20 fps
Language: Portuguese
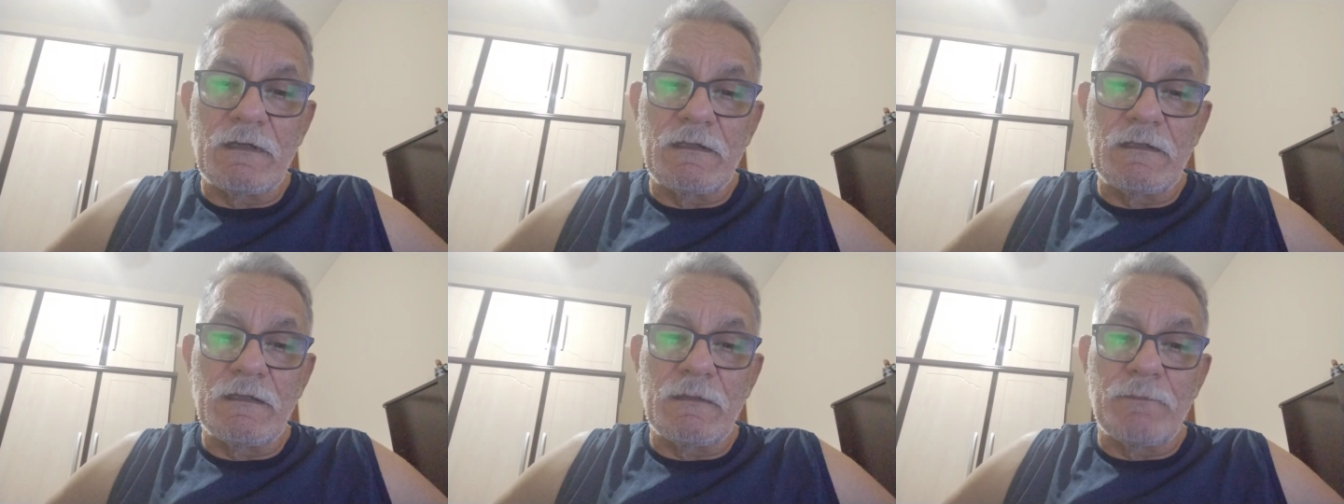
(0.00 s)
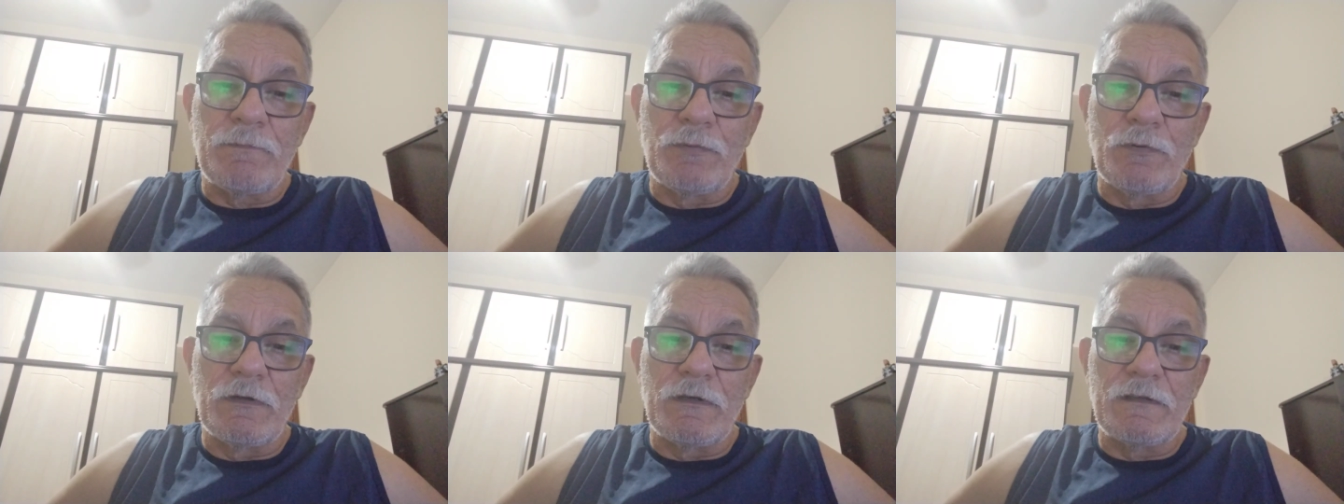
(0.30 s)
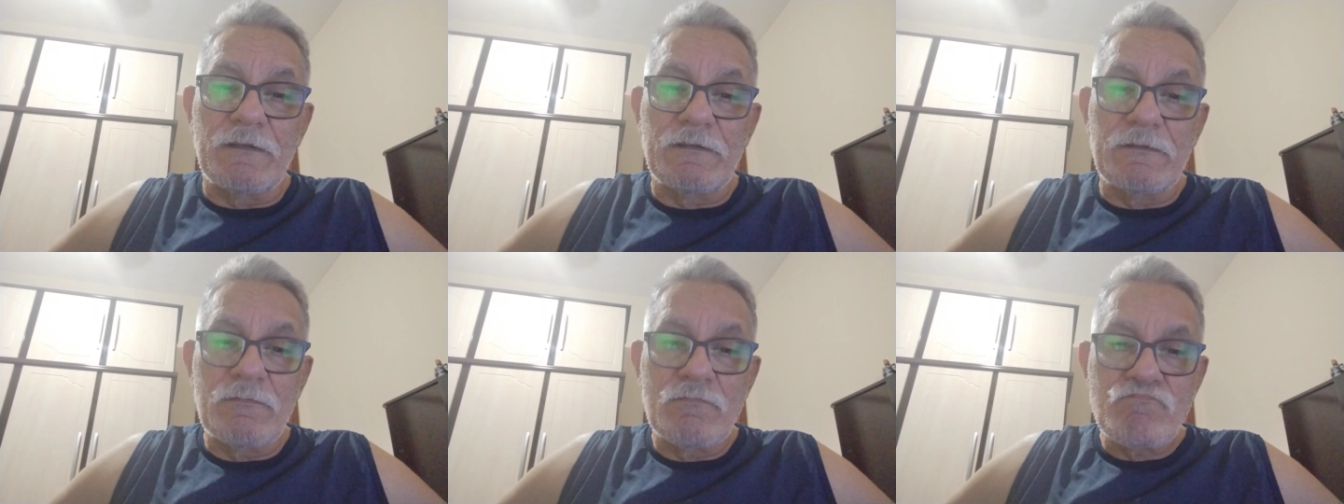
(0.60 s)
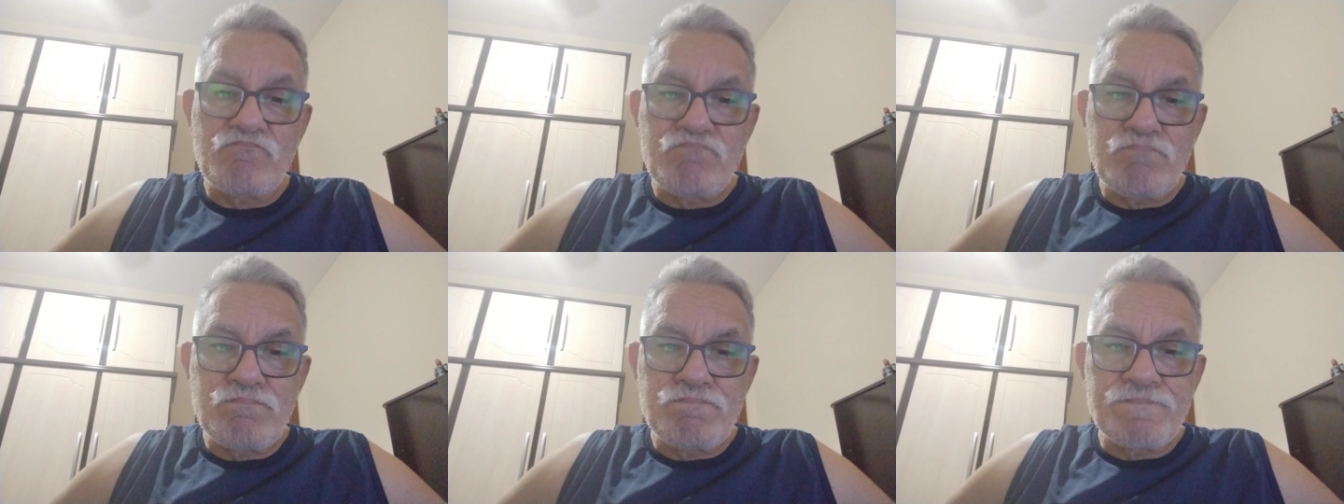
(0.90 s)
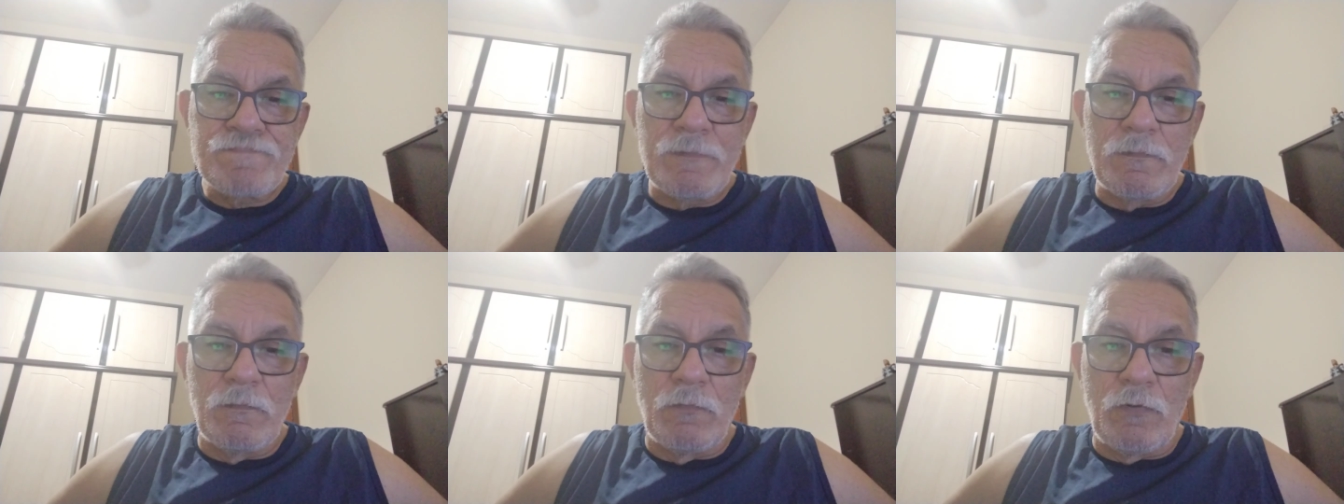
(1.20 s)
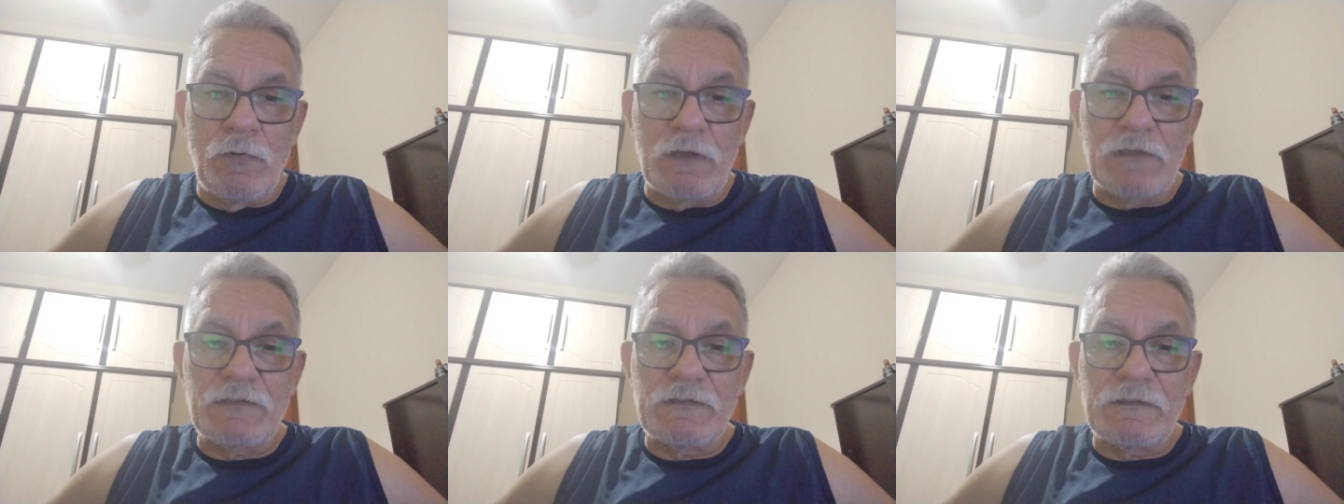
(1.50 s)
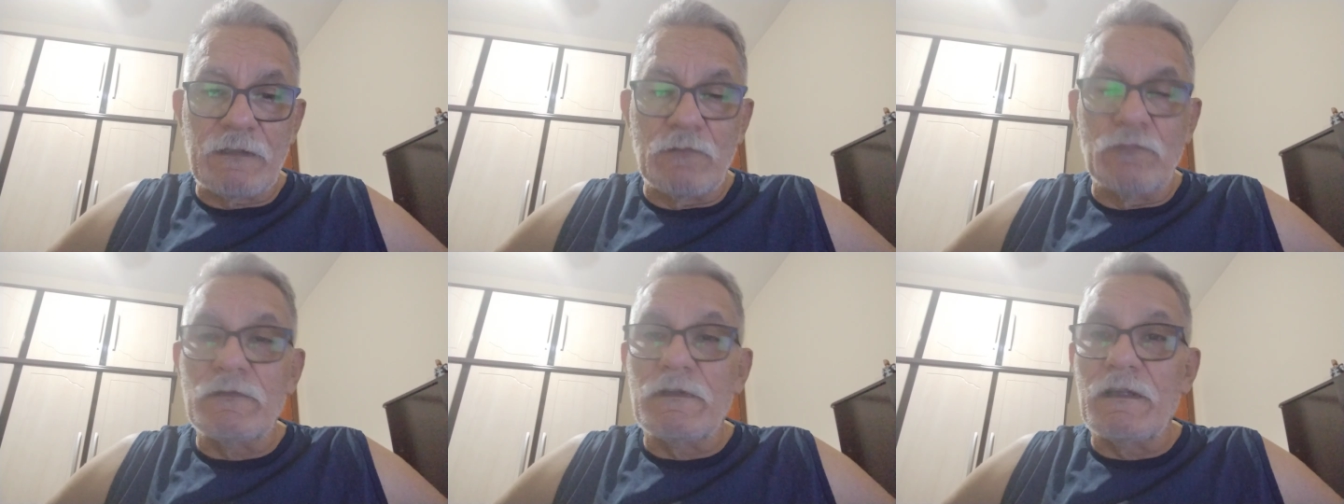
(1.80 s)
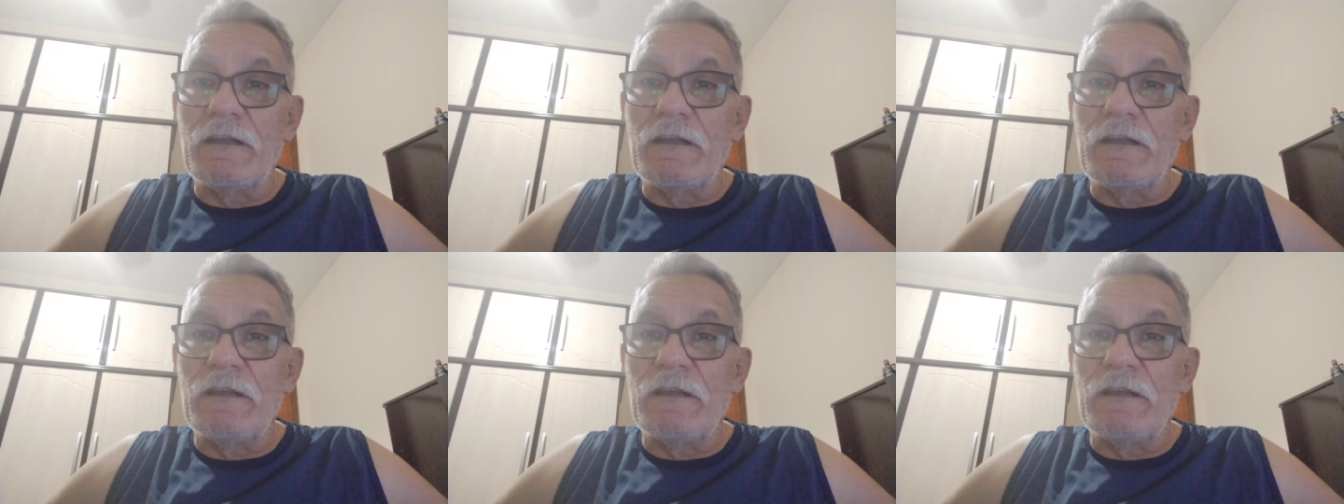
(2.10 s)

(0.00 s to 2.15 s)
Aí depois mostra um